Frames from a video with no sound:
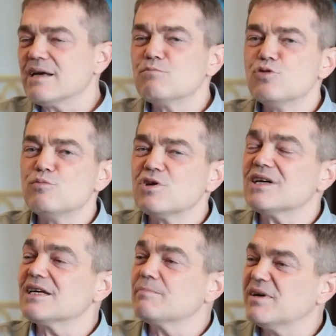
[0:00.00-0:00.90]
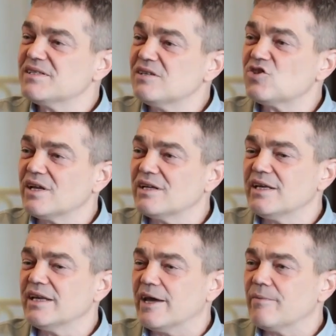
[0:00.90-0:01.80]
Yani bunu bu kadar basit
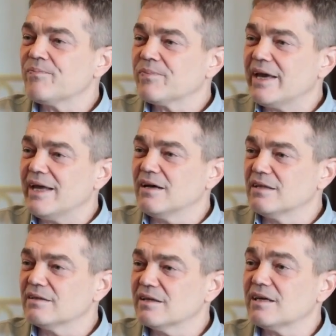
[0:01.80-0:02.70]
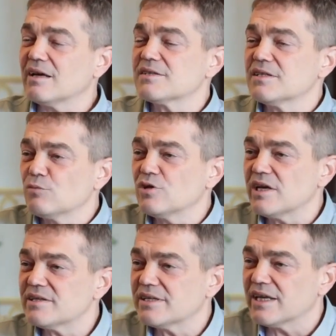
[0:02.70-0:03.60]
şekliyle ele alındı ki aslında
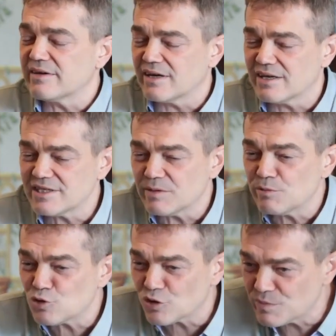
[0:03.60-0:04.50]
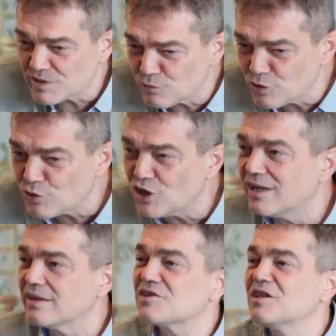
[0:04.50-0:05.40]
bunu eskiden Razi gibi birçok kimse bunun
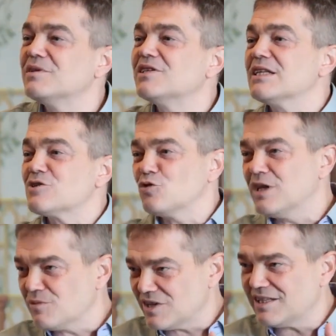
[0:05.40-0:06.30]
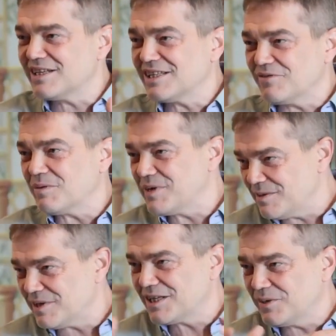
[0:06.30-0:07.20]
böyle anlaşılabileceğini söylemişlerdir ilk defa
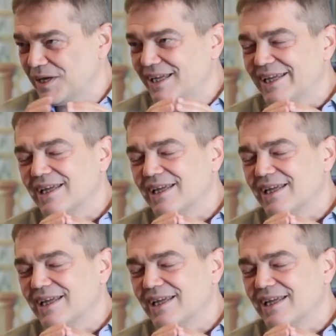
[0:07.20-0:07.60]
benim aklıma.